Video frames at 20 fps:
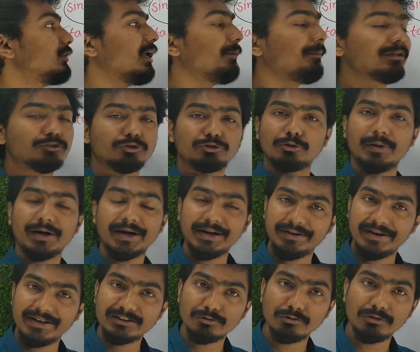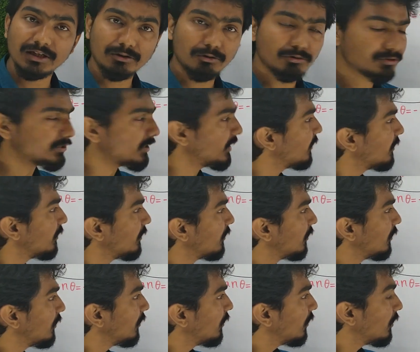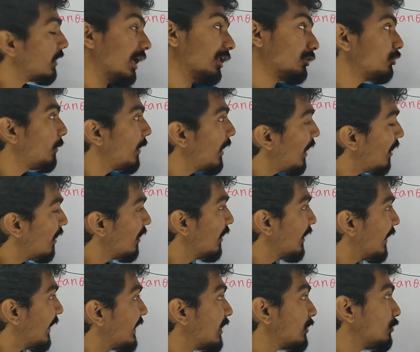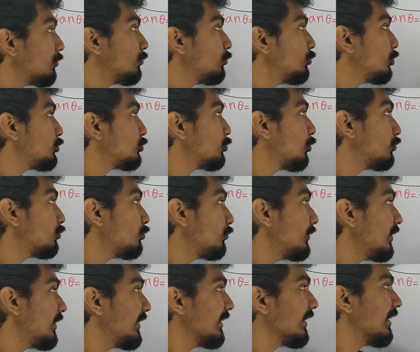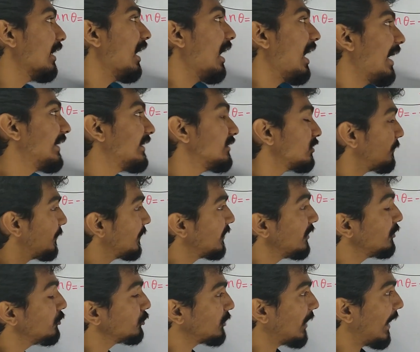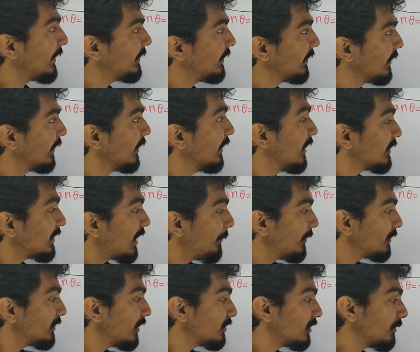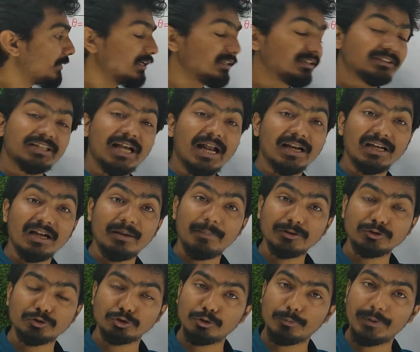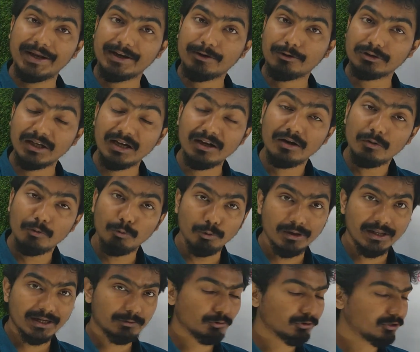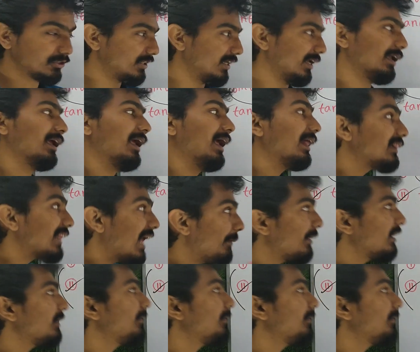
দুই নাম্বার চতুর্ভাগে রেঞ্জ উল্লেখ করছে না তো ভাইয়া এটা তো দুশো সত্তর ডিগ্রি আর এটা তো আপনার তিনশো ষাট ডিগ্রি তার মানে তারা তোমাকে চার নাম্বার চতুর্থ ভাইয়ের কথা উল্লেখ করতেছে তার